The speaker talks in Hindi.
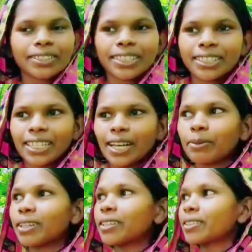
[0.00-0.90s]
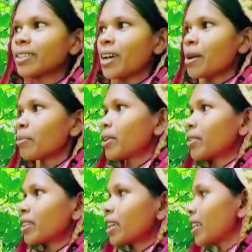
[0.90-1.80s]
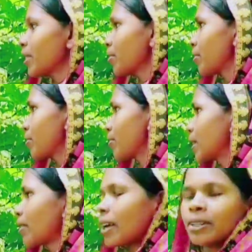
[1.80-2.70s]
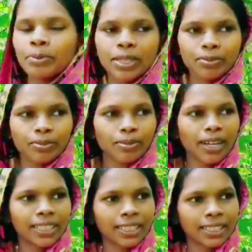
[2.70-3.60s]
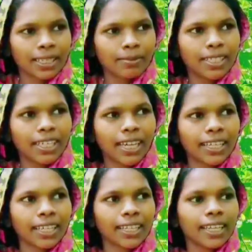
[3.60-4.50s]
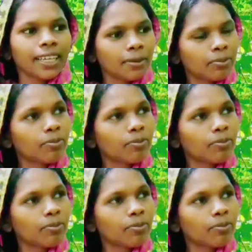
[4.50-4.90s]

की वजह से हम बहुत घर परिवार भी पूरा सब्जी का यही